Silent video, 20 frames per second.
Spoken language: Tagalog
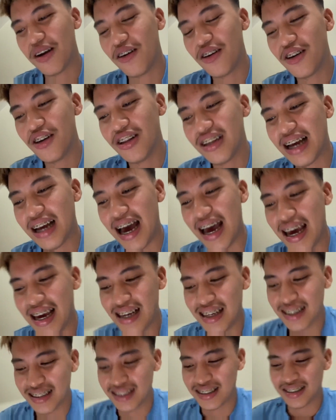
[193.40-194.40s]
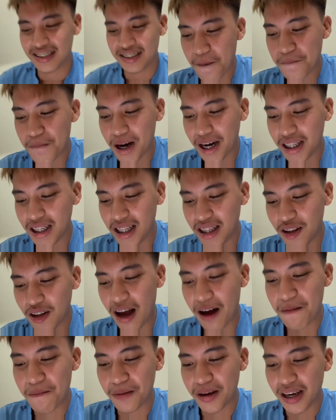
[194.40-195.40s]
yun guys, bakit ang
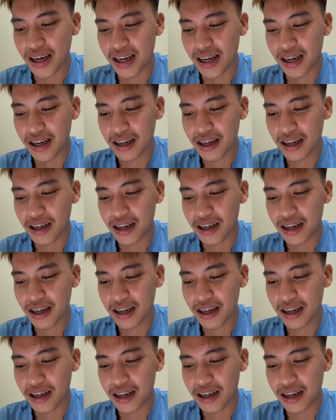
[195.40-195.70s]
dami?